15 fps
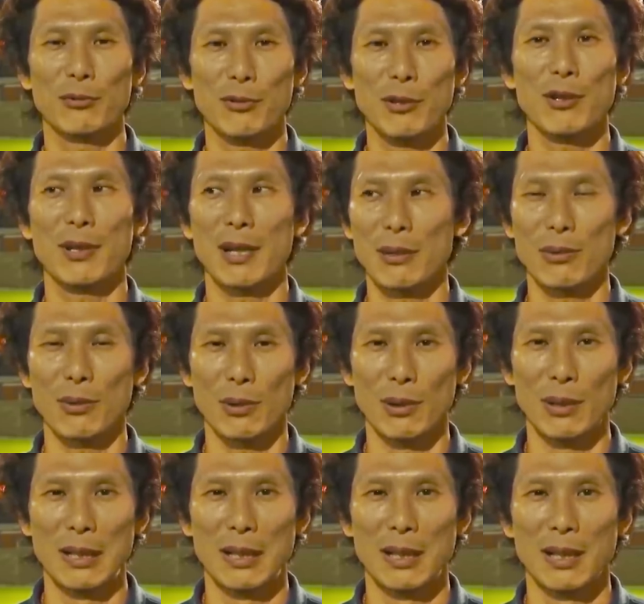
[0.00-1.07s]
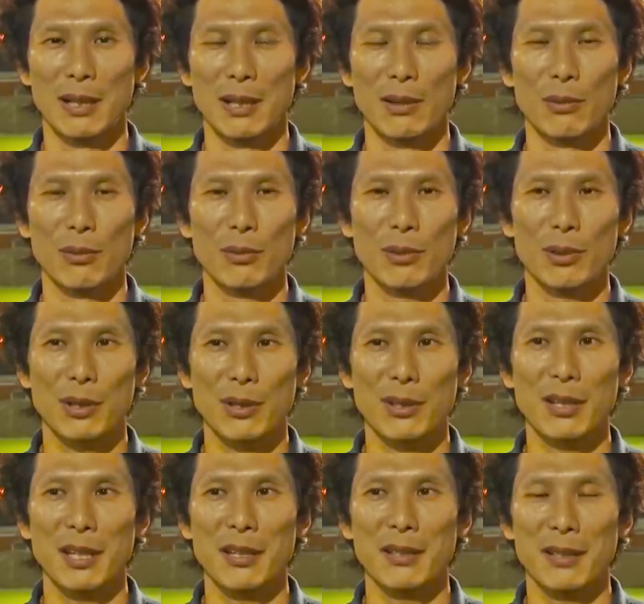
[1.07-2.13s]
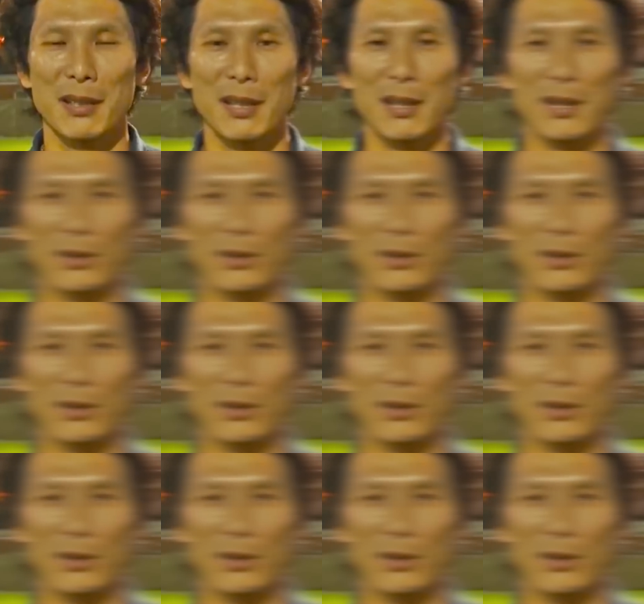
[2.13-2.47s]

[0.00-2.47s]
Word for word: Ungkap Kon Okyun dikutip dari Indosport.